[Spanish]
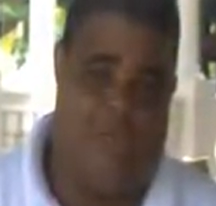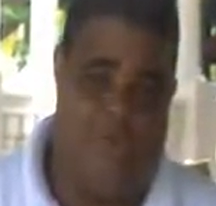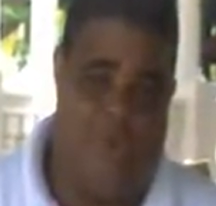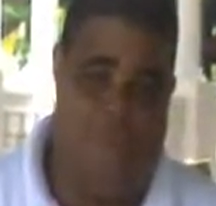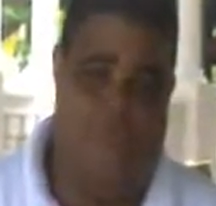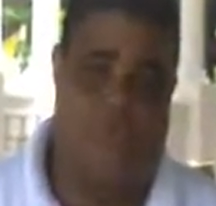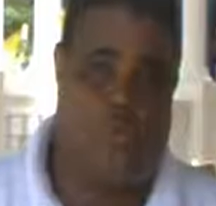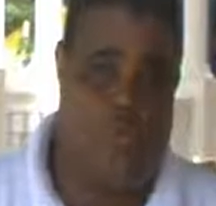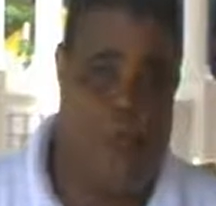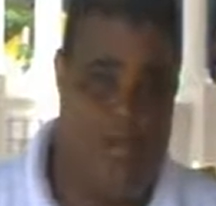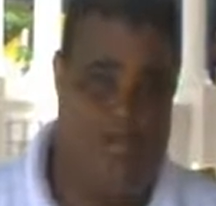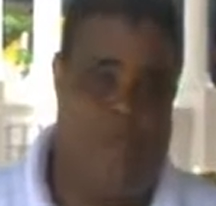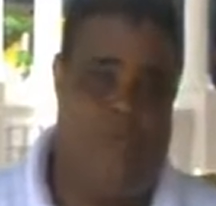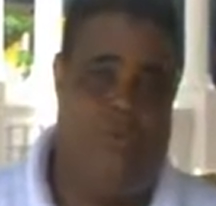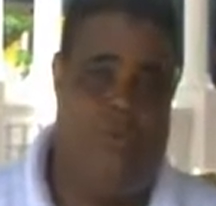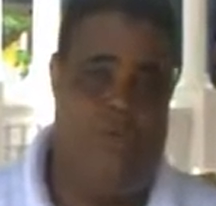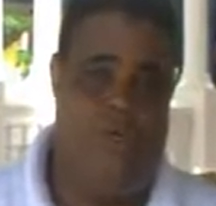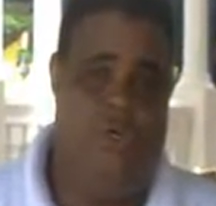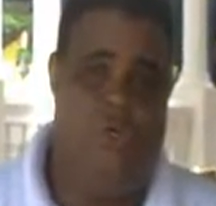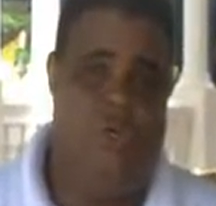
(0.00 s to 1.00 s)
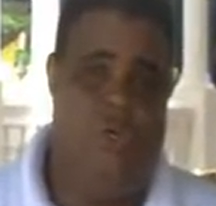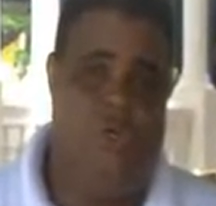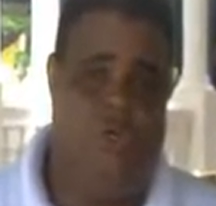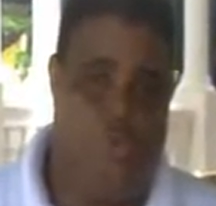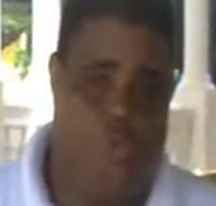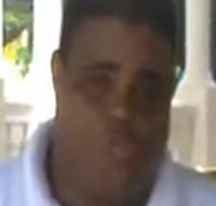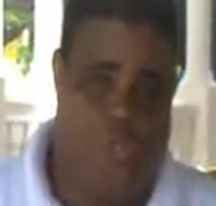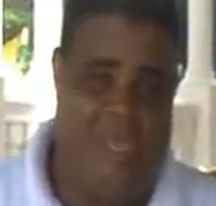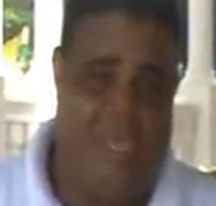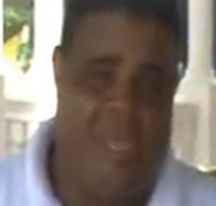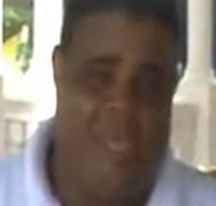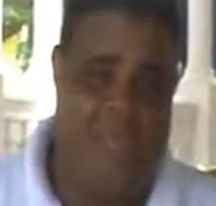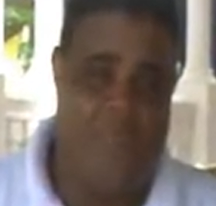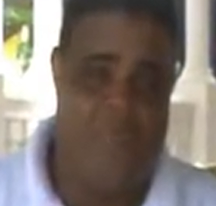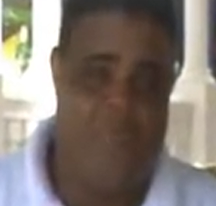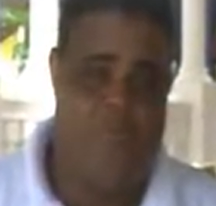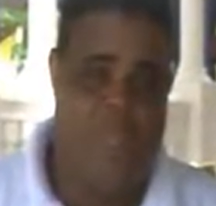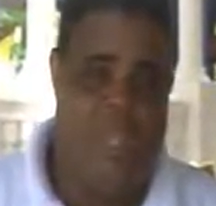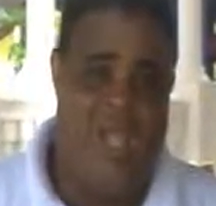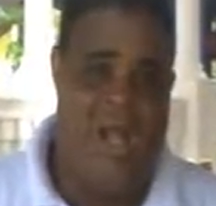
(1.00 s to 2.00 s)
cuatro años, usted
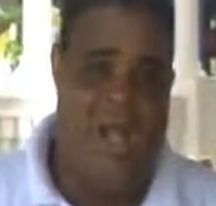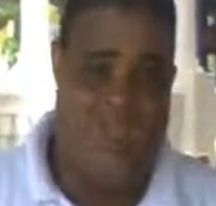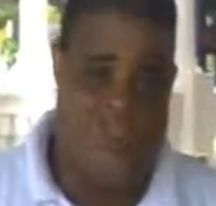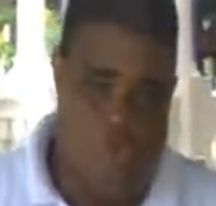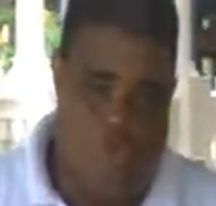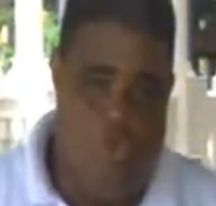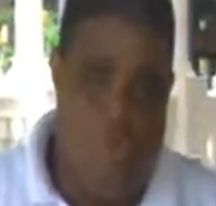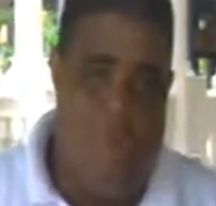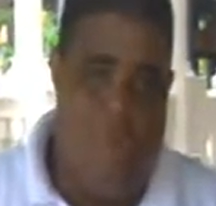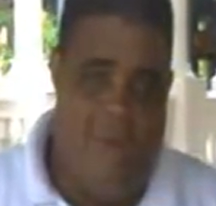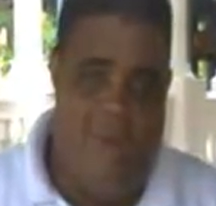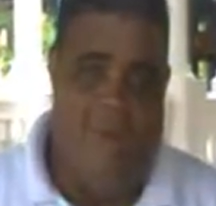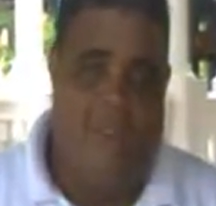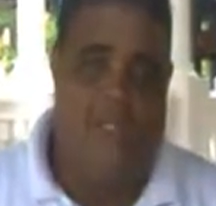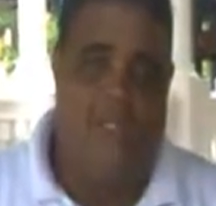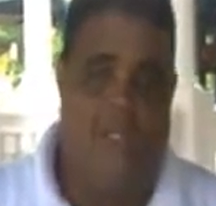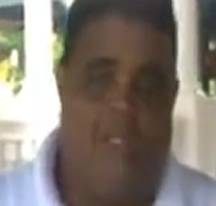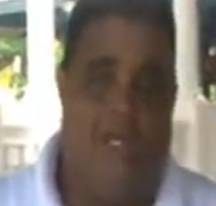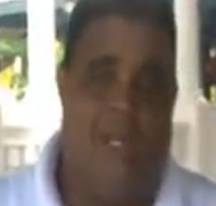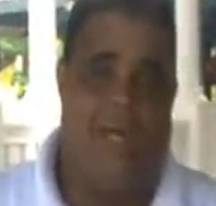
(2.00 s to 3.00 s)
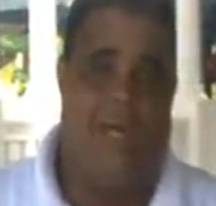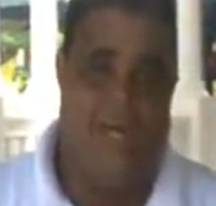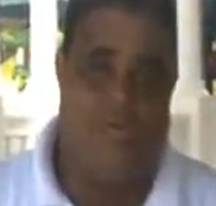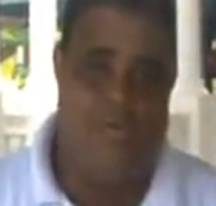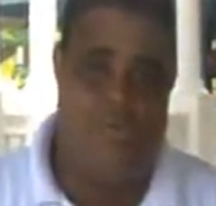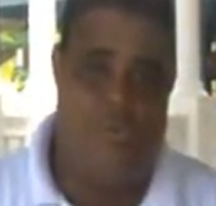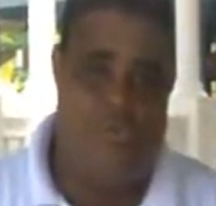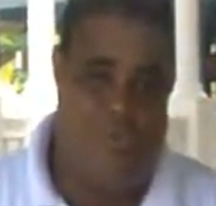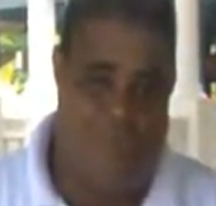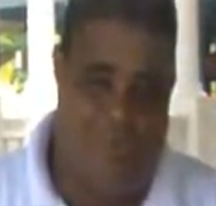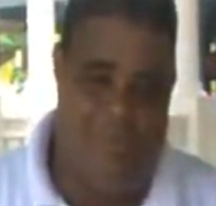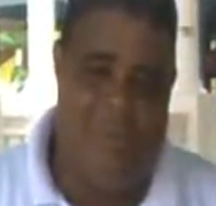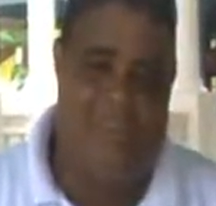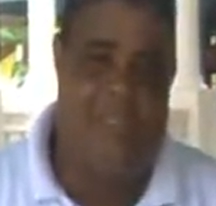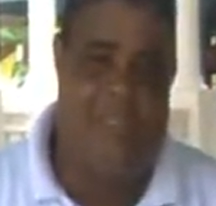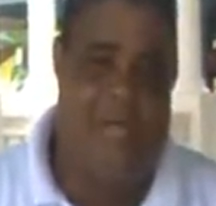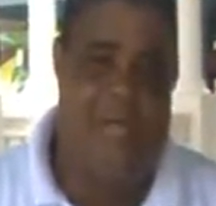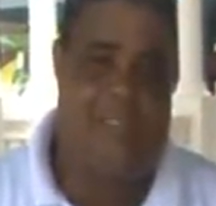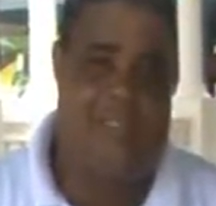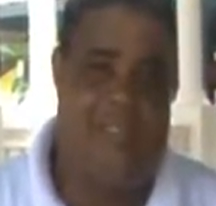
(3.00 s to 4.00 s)
asuma la
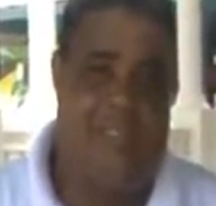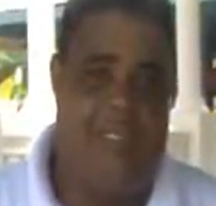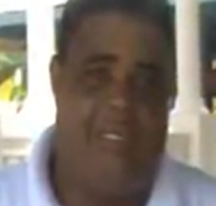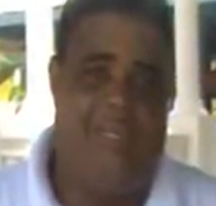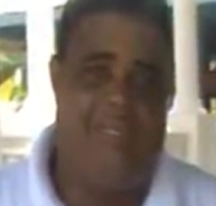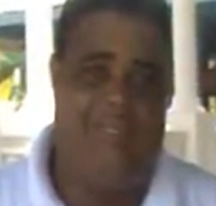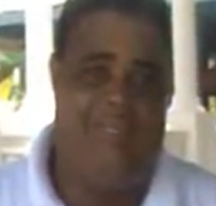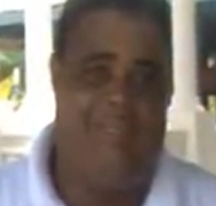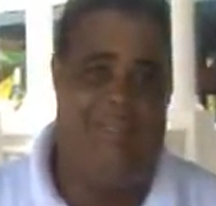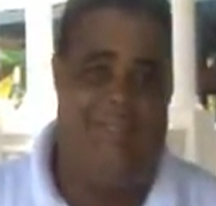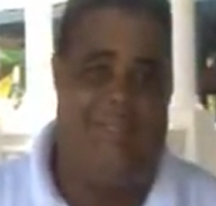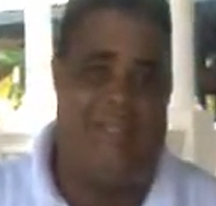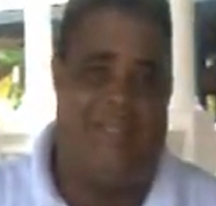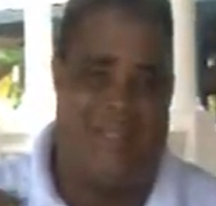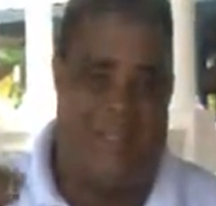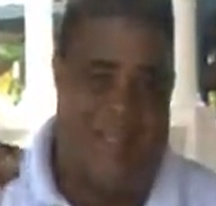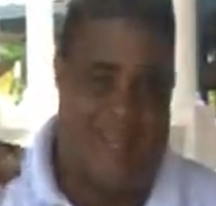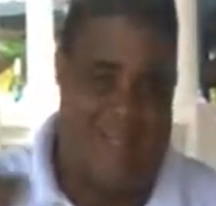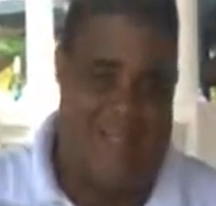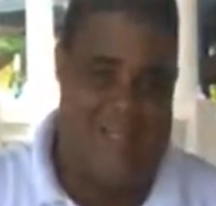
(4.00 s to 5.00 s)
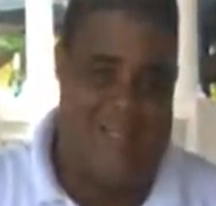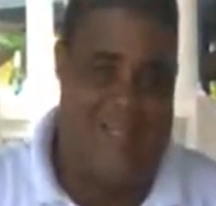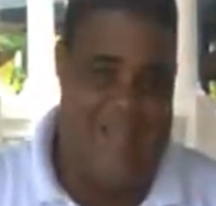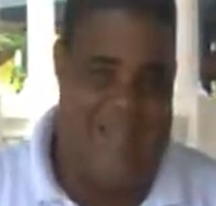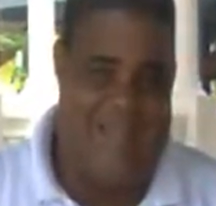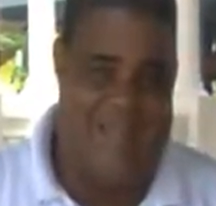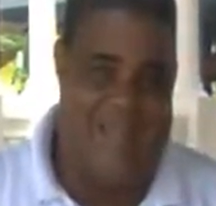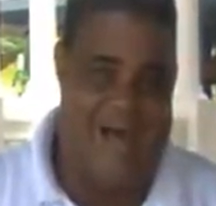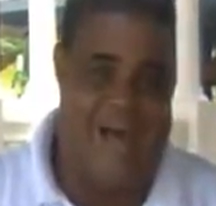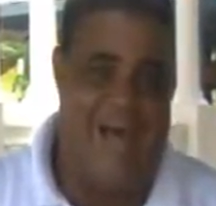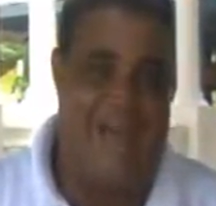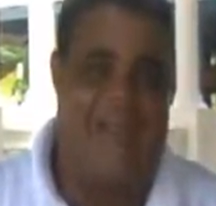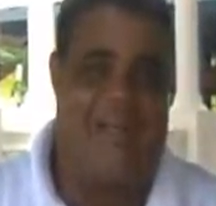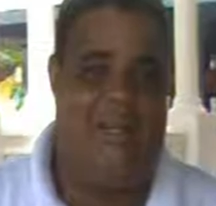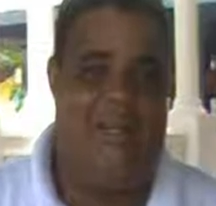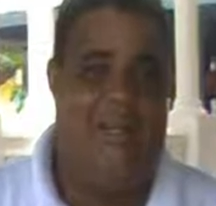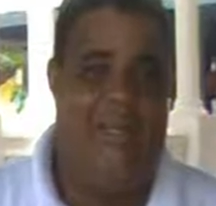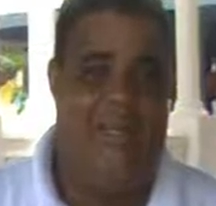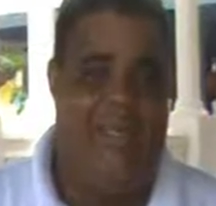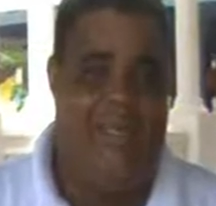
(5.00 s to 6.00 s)
responsabilidad de
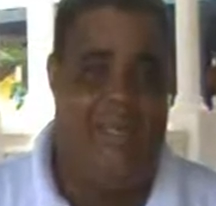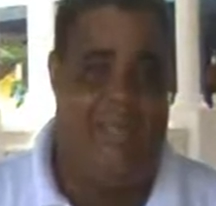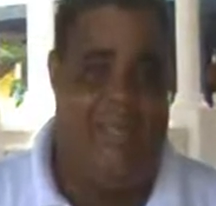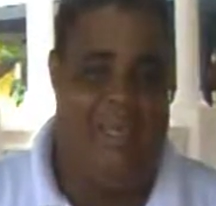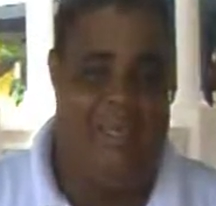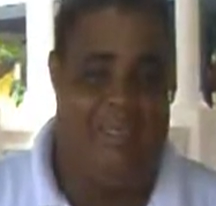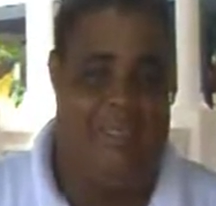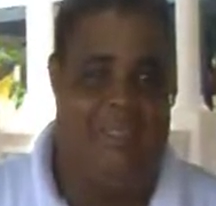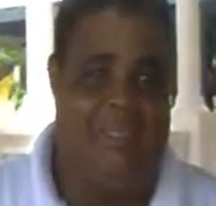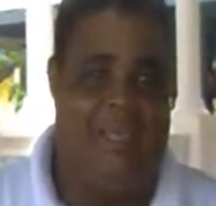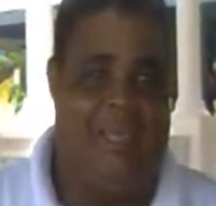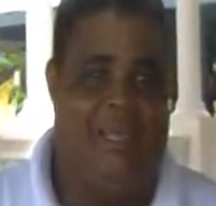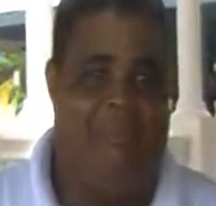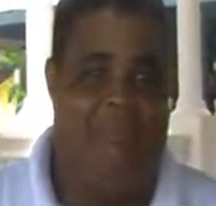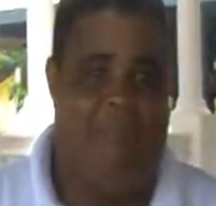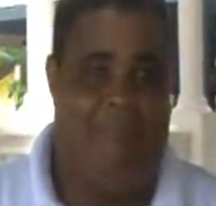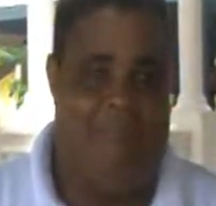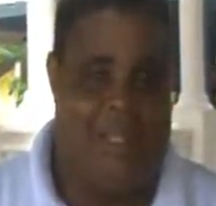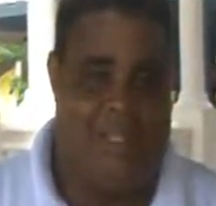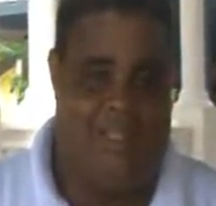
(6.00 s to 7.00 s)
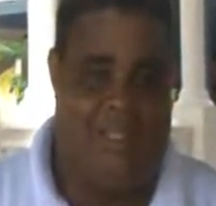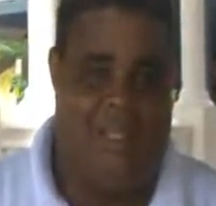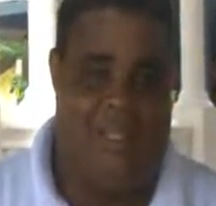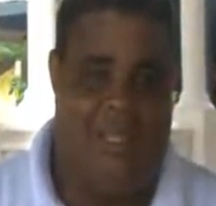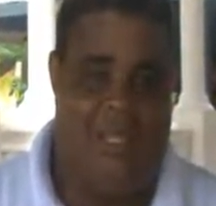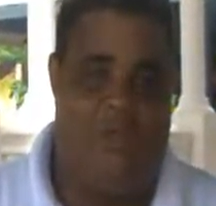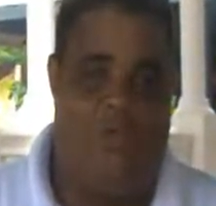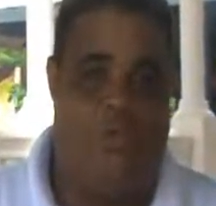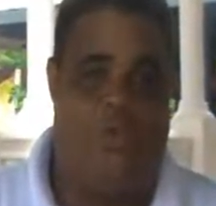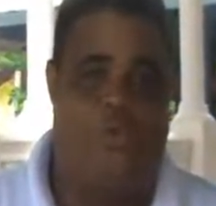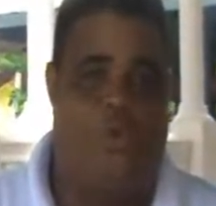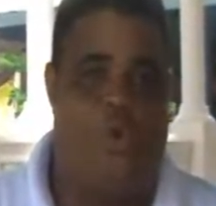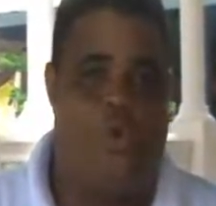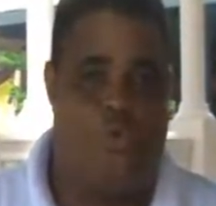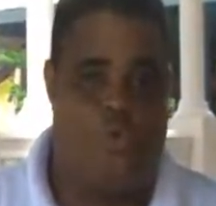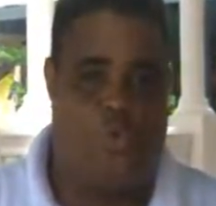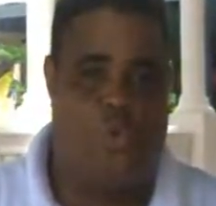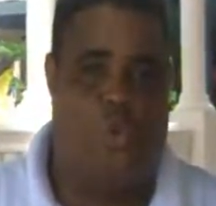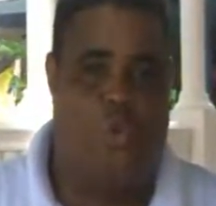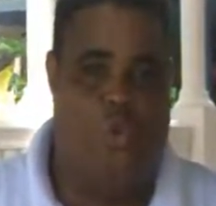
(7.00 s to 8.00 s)
trasladar este vertedero y
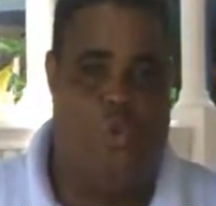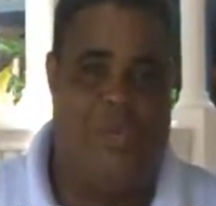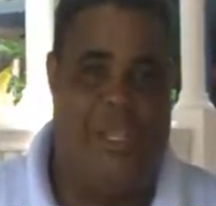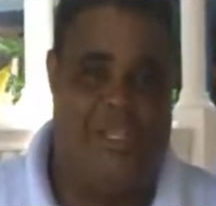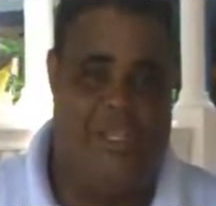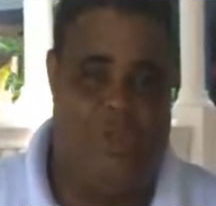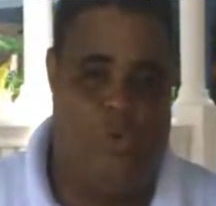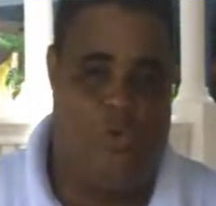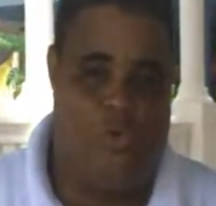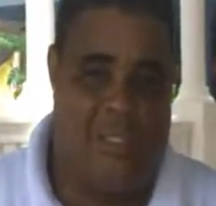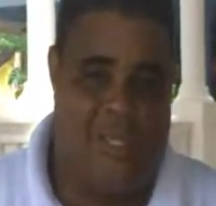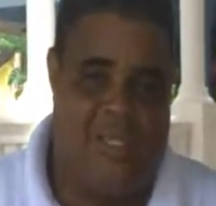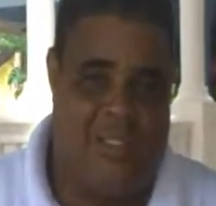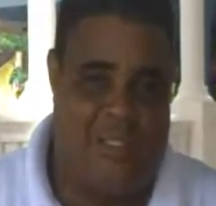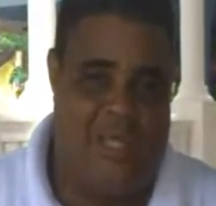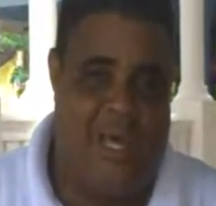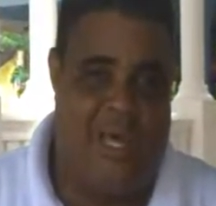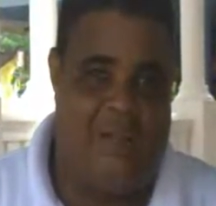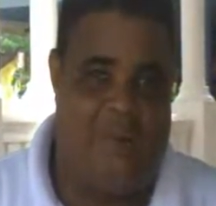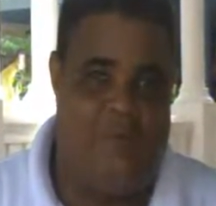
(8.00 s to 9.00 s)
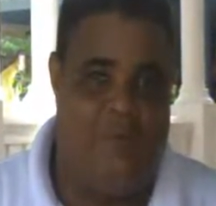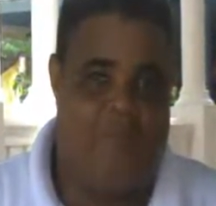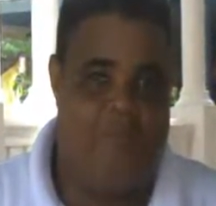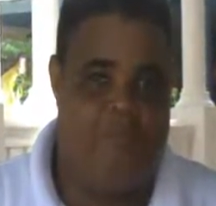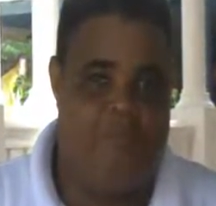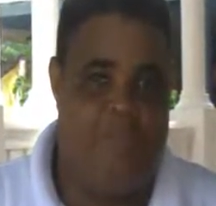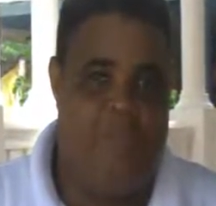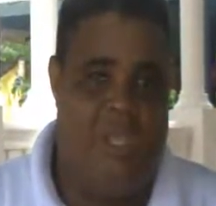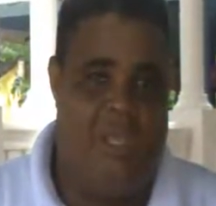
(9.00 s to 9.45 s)
construir un relleno sanitario